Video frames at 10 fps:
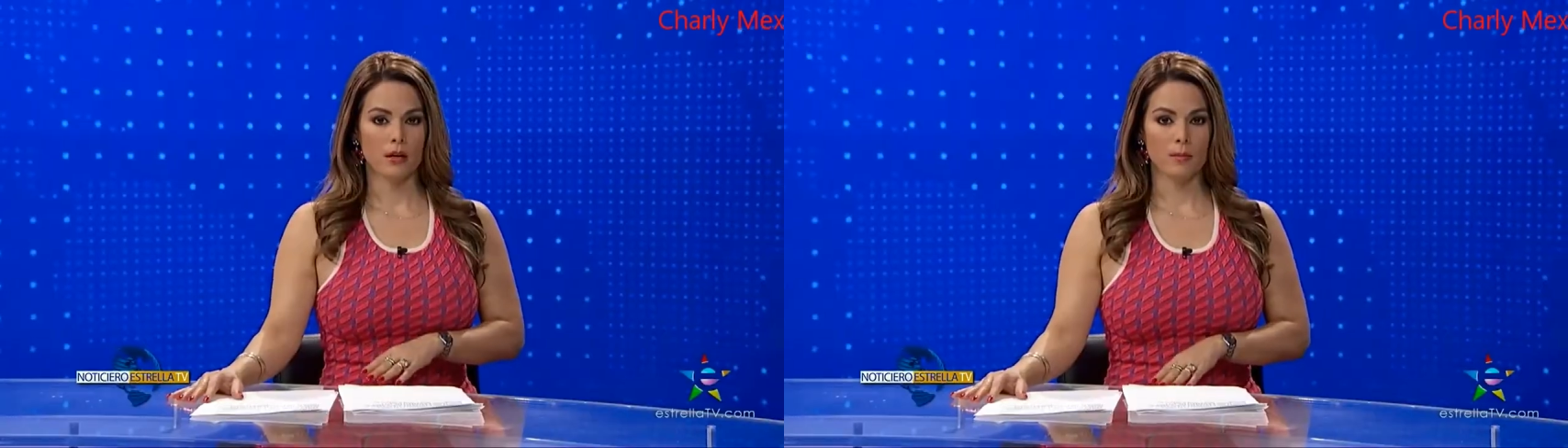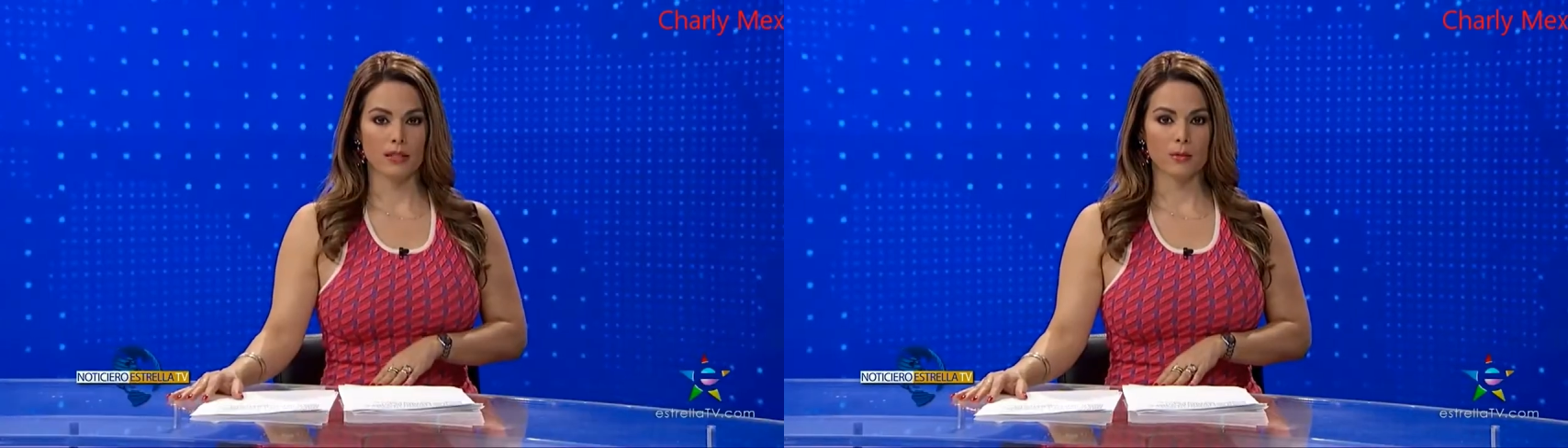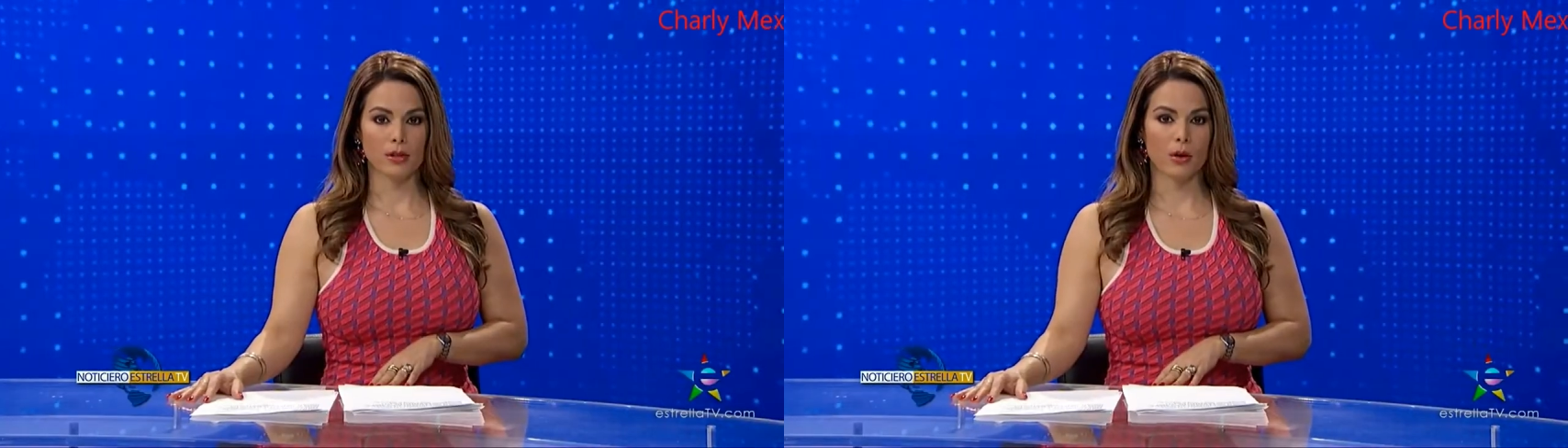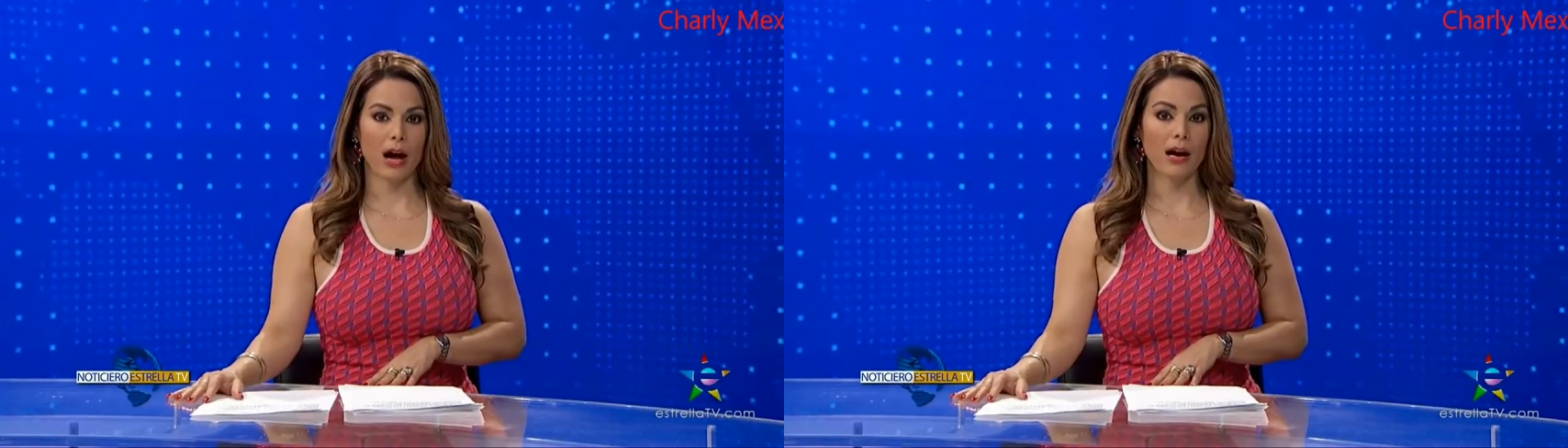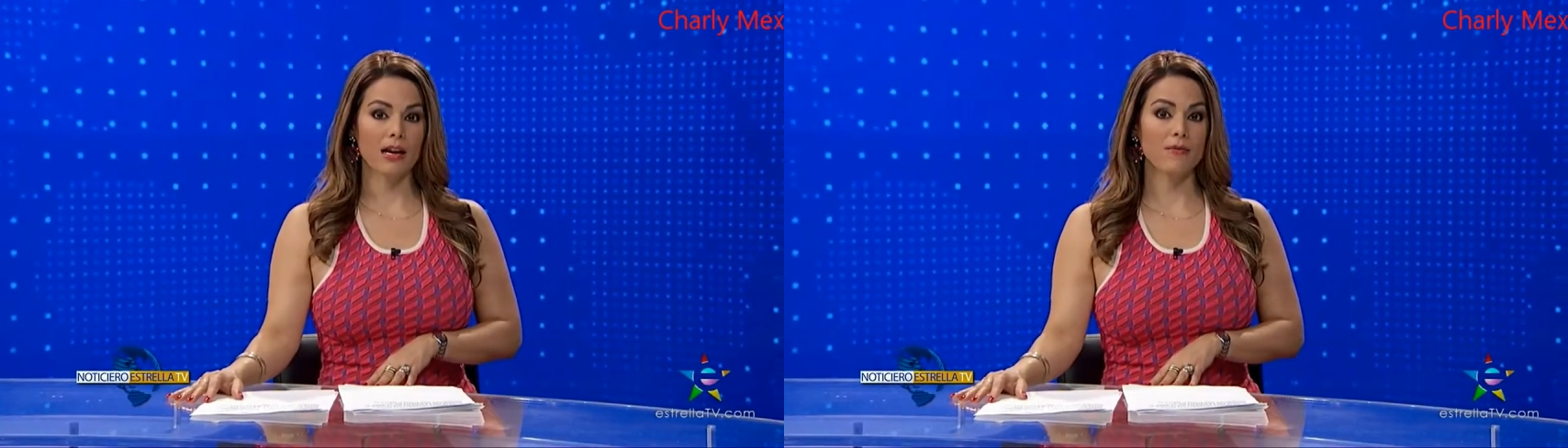Y pasamos
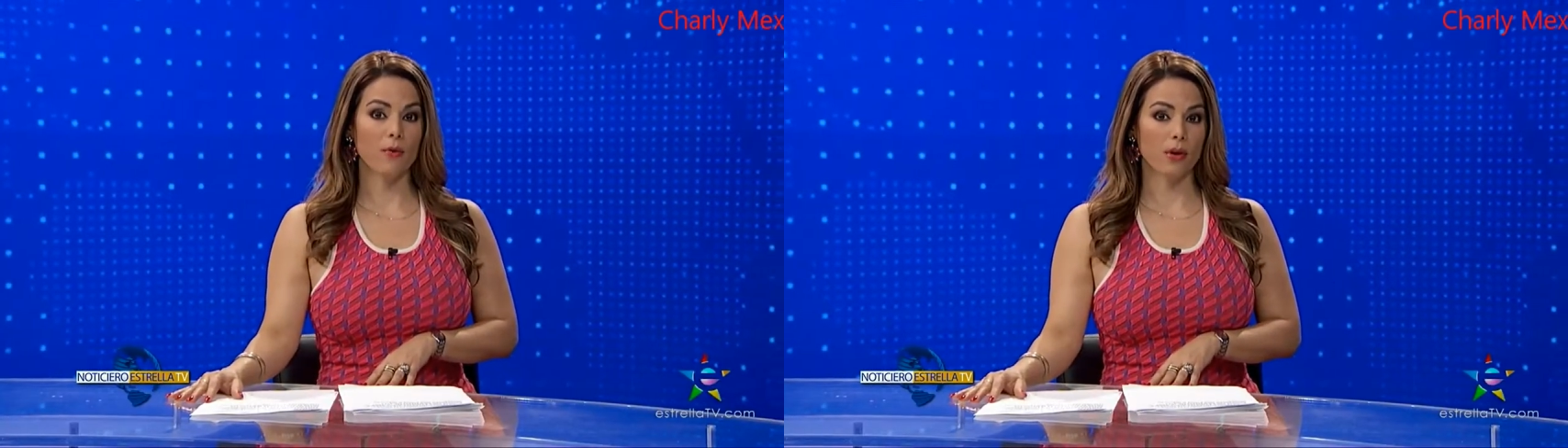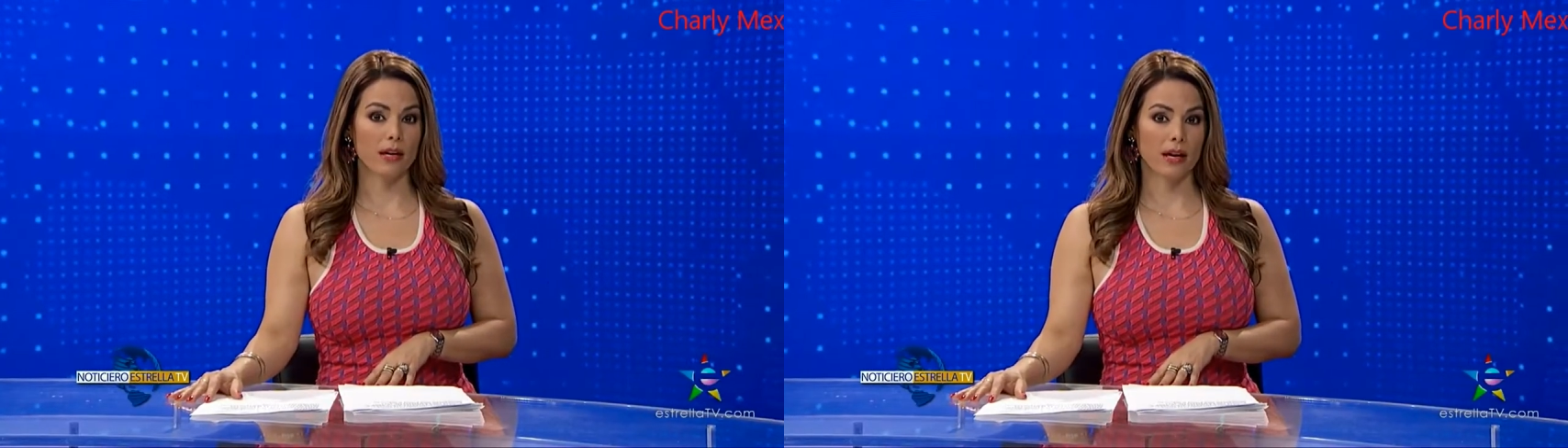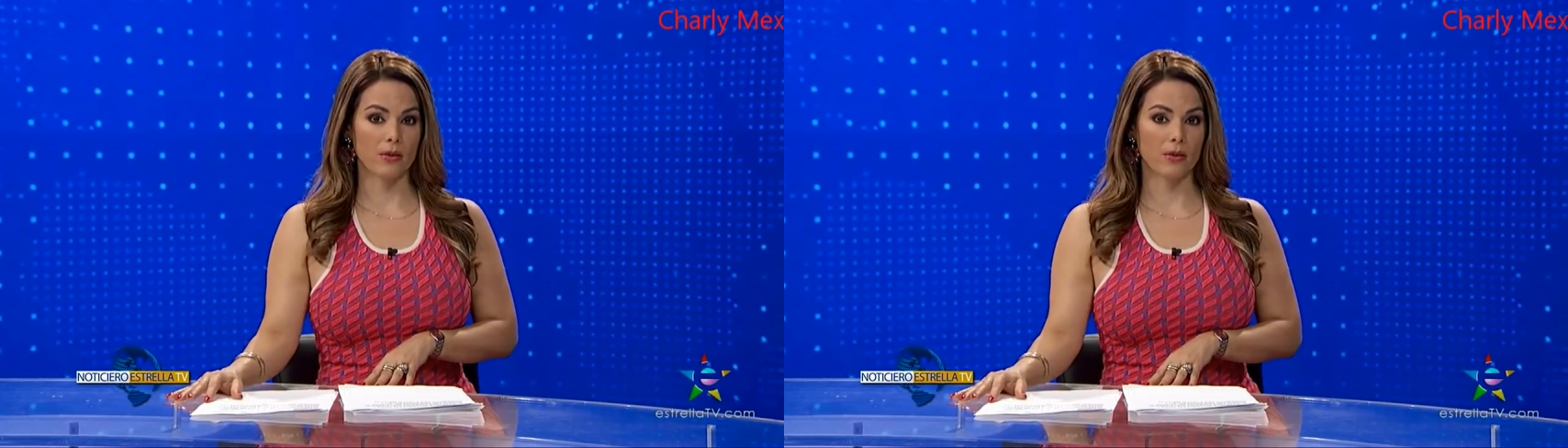ahora a California,